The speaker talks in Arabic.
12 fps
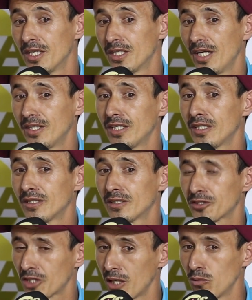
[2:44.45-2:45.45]
يعني
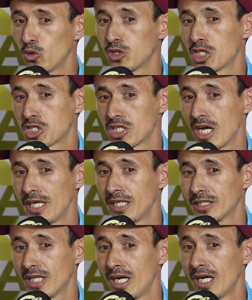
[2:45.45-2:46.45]
نطلبوا ديك
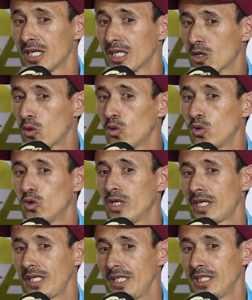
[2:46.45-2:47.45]
الشهيده كيقولوا
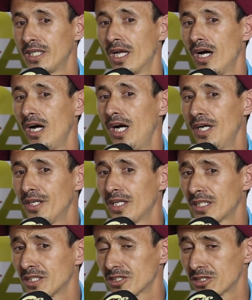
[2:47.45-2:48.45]
لك عيلة احنا
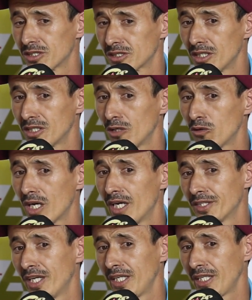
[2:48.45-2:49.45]
كنستناو
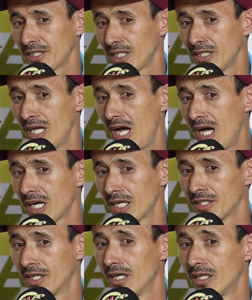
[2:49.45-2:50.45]
القضاء يعطينا
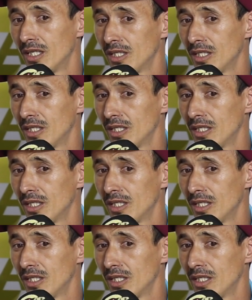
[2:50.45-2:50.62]
حقنا